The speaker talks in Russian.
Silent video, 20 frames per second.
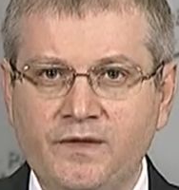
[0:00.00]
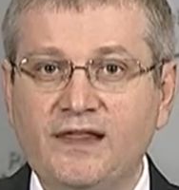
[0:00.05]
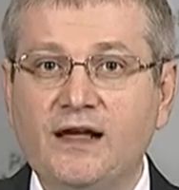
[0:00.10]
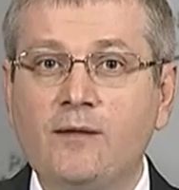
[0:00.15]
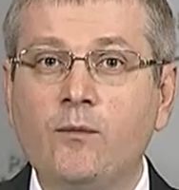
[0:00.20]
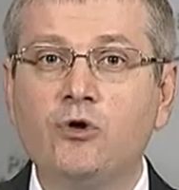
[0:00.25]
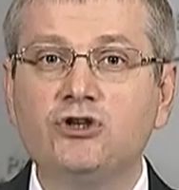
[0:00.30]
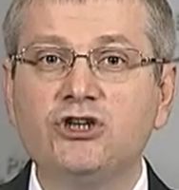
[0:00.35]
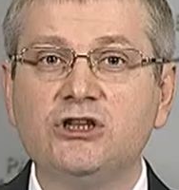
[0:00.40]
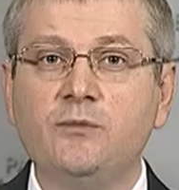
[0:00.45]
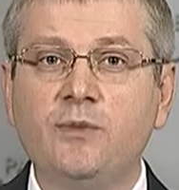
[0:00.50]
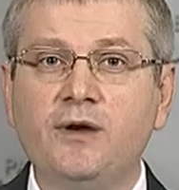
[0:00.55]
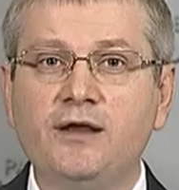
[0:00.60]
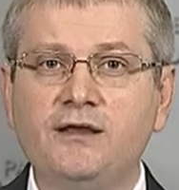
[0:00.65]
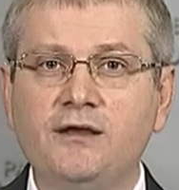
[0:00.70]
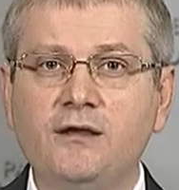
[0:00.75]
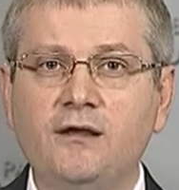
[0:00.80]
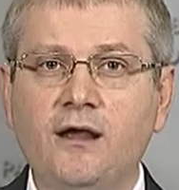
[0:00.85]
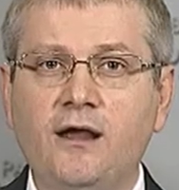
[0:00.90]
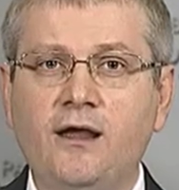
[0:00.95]
Так может
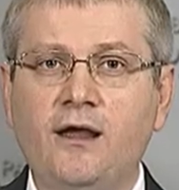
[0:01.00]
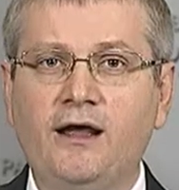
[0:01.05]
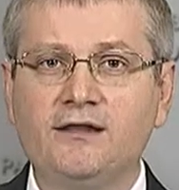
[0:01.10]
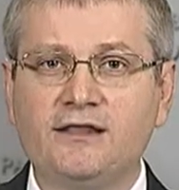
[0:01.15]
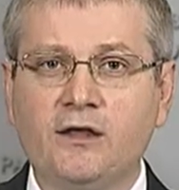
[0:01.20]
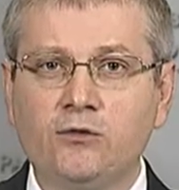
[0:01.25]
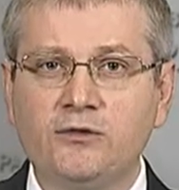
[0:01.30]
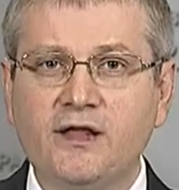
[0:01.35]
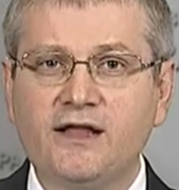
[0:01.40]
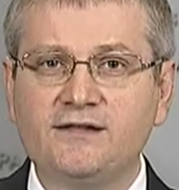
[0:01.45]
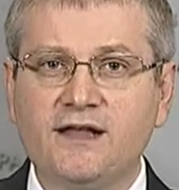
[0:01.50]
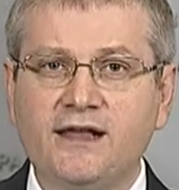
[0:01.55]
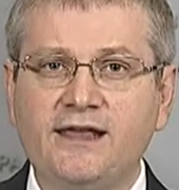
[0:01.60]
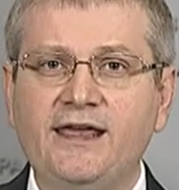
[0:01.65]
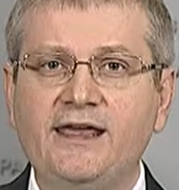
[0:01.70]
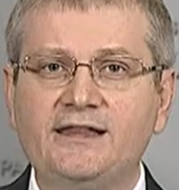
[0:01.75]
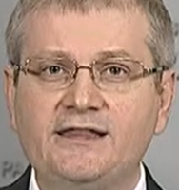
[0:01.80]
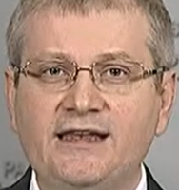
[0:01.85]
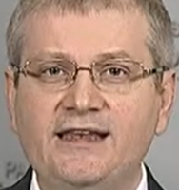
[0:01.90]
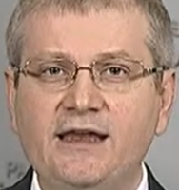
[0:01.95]
быть, это у нас
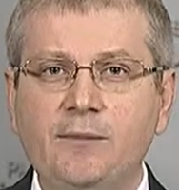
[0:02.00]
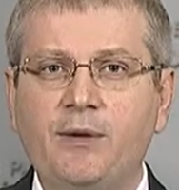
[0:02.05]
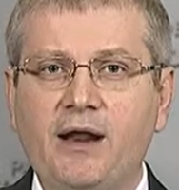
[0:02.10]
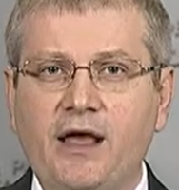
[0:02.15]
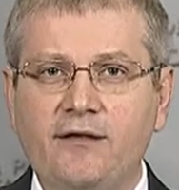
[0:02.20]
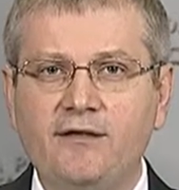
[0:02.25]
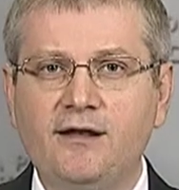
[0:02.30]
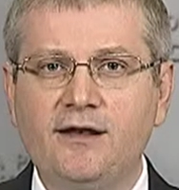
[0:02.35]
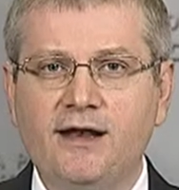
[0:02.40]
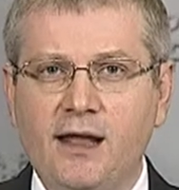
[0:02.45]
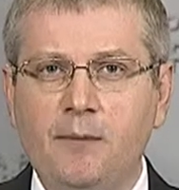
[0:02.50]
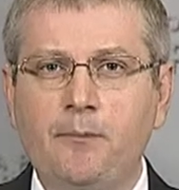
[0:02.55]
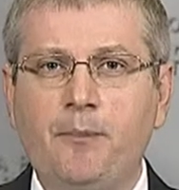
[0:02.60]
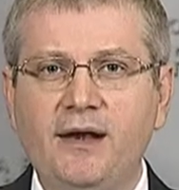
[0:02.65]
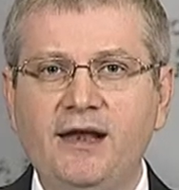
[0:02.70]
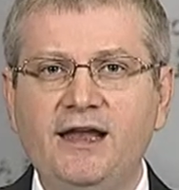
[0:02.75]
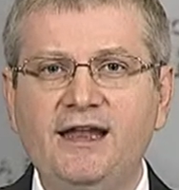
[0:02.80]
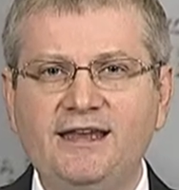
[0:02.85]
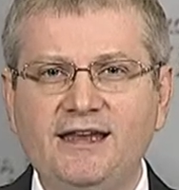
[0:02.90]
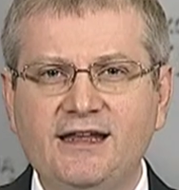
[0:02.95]
какие-то неправильные
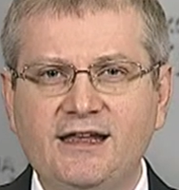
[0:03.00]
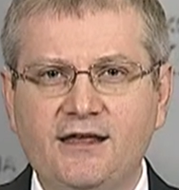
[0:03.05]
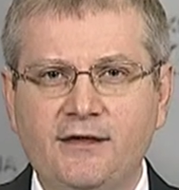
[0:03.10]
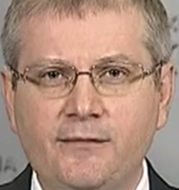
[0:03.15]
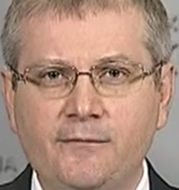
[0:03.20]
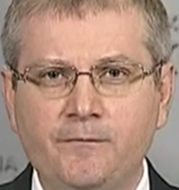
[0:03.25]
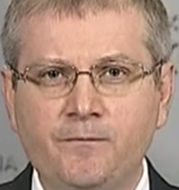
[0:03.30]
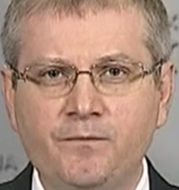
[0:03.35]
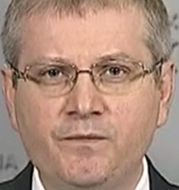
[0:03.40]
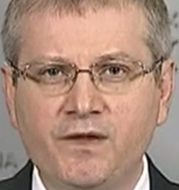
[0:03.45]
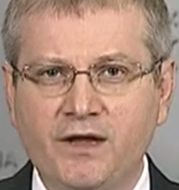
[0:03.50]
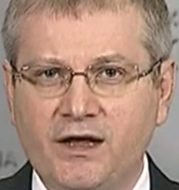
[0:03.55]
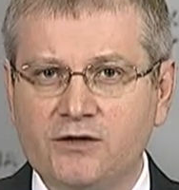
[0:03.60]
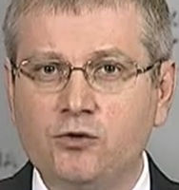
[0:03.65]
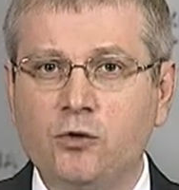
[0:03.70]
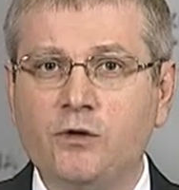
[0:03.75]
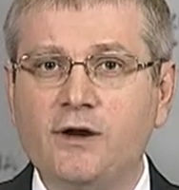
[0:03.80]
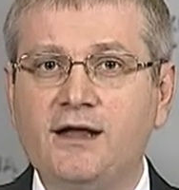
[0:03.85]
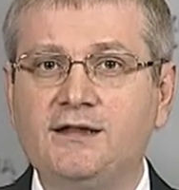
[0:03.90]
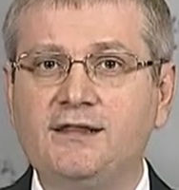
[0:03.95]
политики,
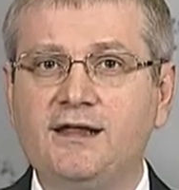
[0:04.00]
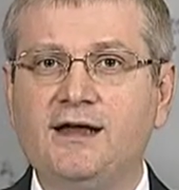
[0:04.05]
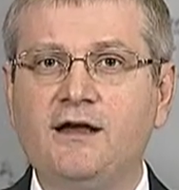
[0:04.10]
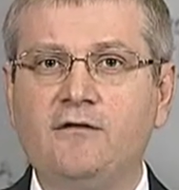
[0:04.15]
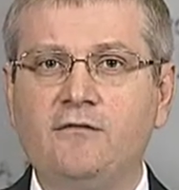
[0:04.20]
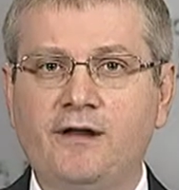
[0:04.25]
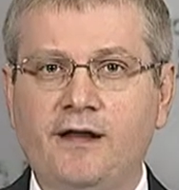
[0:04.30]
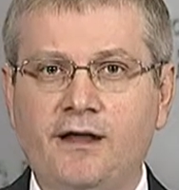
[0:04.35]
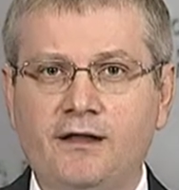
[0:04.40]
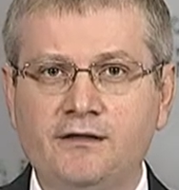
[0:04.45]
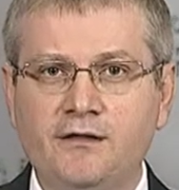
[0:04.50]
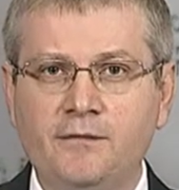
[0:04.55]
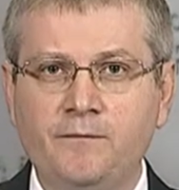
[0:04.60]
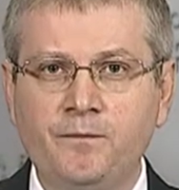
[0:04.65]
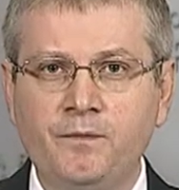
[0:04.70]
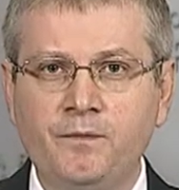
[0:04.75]
которые это говорят?